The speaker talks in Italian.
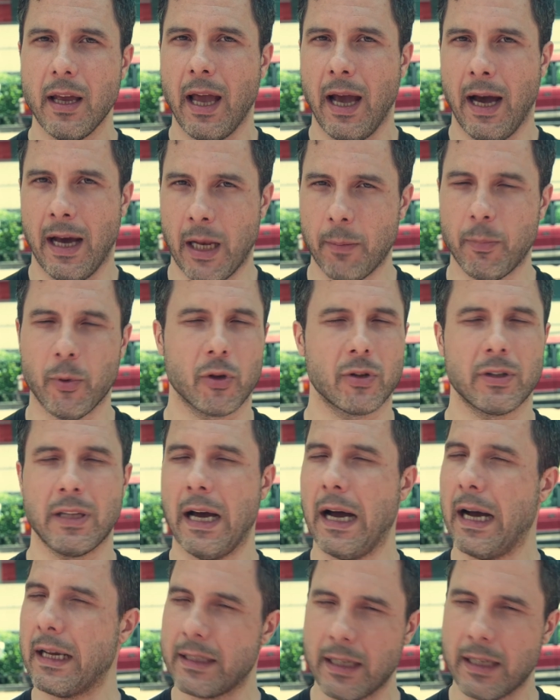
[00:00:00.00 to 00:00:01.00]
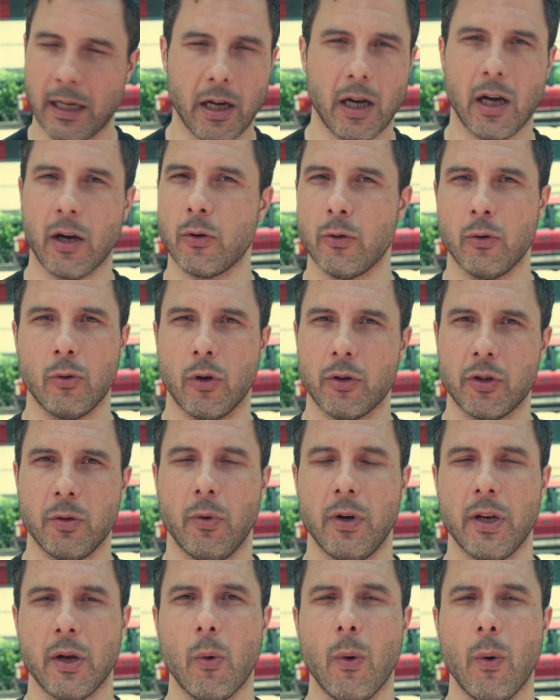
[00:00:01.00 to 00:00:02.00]
alla portata, con un
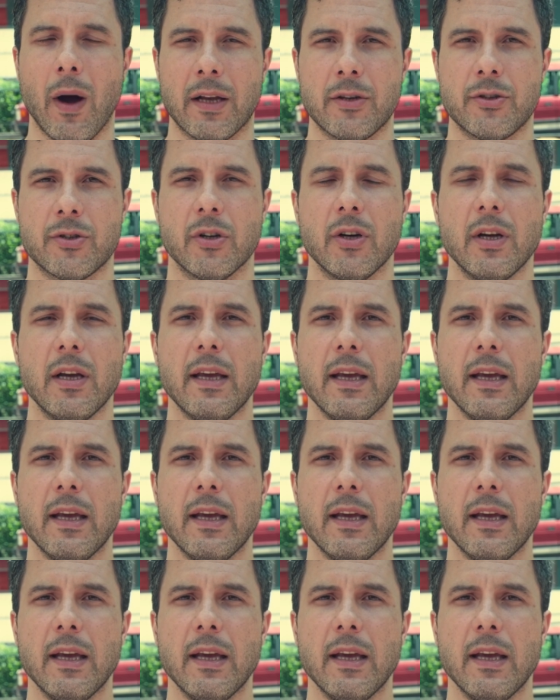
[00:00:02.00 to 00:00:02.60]
ottimo linguaggio.